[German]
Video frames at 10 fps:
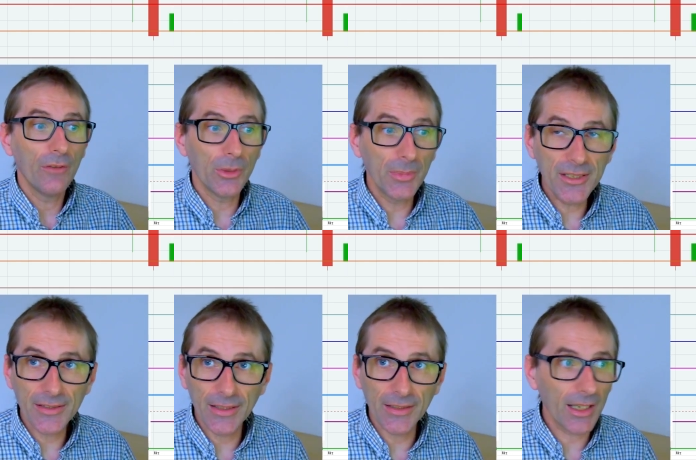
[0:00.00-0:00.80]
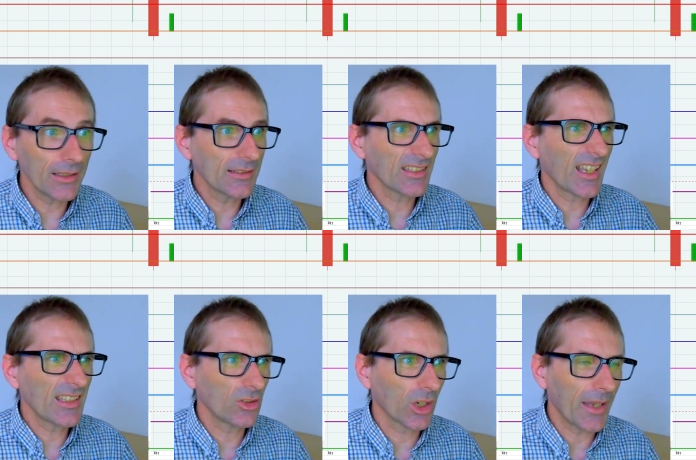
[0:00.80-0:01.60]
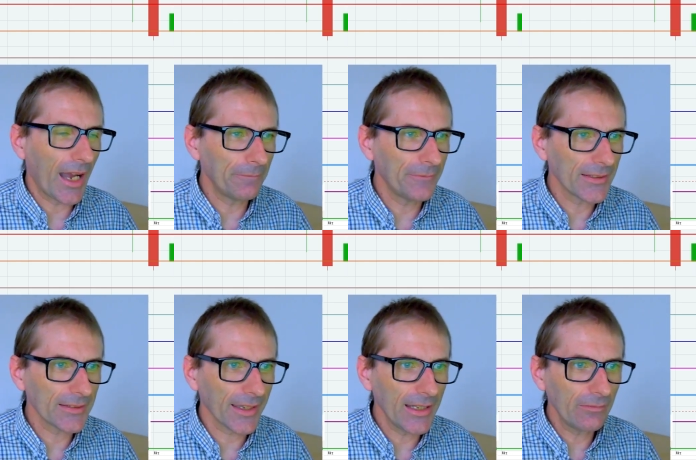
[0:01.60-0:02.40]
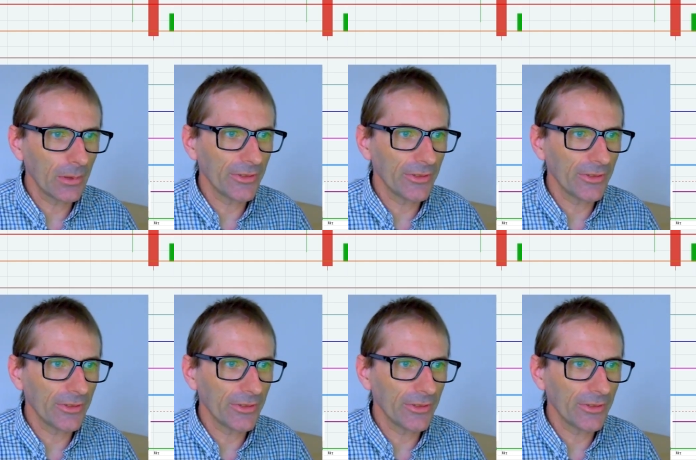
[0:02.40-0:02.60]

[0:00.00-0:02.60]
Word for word: Für mich generell ist das Ganze noch im Abwärtstrend.